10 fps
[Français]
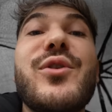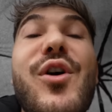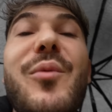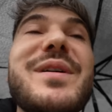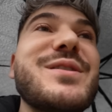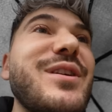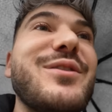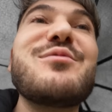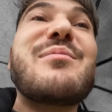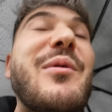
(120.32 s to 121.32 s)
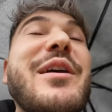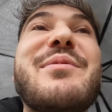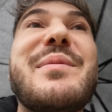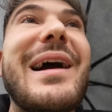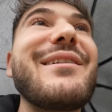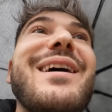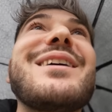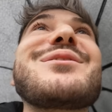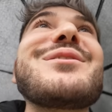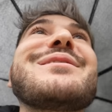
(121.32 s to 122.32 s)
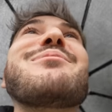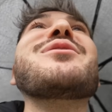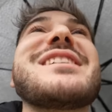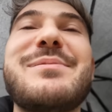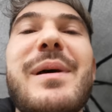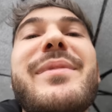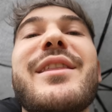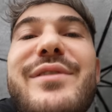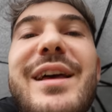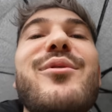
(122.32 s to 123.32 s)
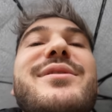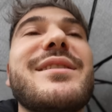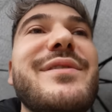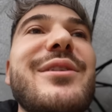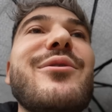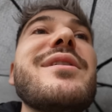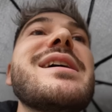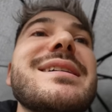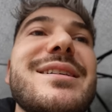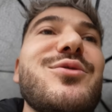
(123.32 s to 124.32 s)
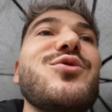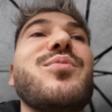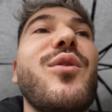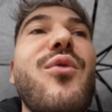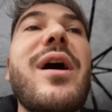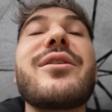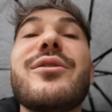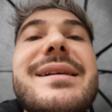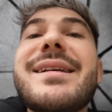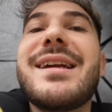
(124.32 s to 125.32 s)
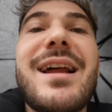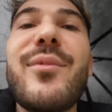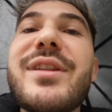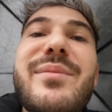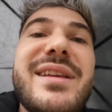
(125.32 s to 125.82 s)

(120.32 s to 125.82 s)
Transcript: dehors parce qu'à tout moment, il peut m'arriver un truc. Bon, j'espère bien évidemment que cette vidéo, c'est surtout pour voir que c'est clairement des